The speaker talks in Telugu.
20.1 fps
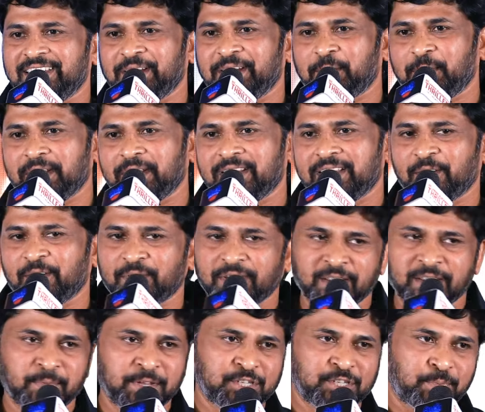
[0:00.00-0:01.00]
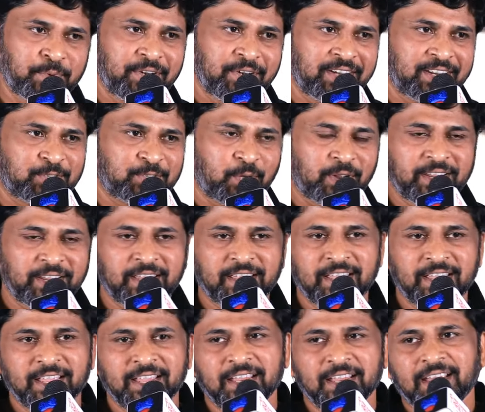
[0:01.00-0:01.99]
నీకు కూడా ఎవరైనా మర్చిపోయి ఉంటే సారీ
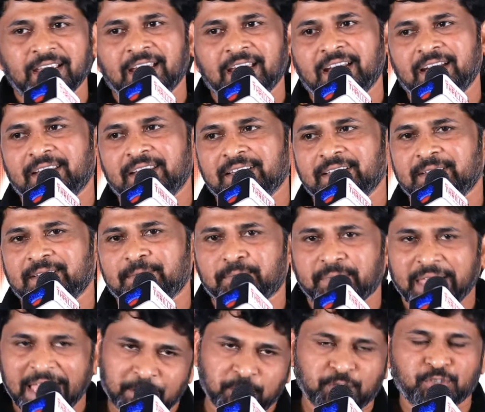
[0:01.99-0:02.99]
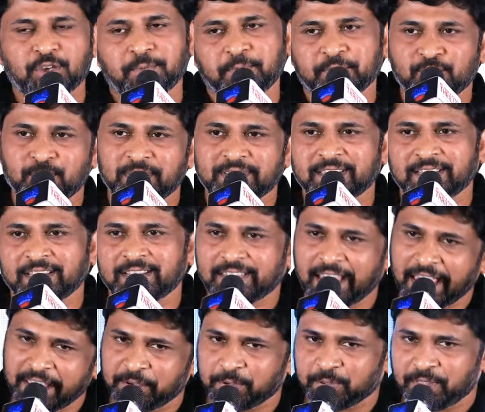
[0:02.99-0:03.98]
అండ్ థ్యాంక్ యూ సో మచ్ వన్స్ అగైన్
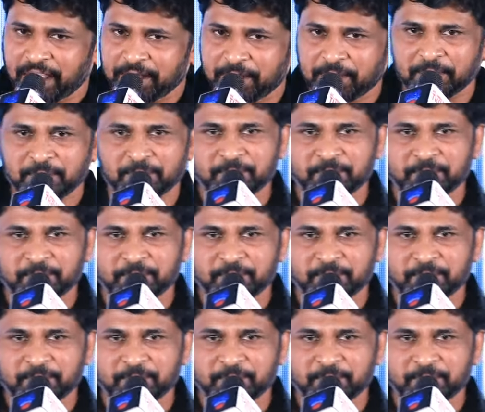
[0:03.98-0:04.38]
థ్యాంక్ యూ థ్యాంక్ యూ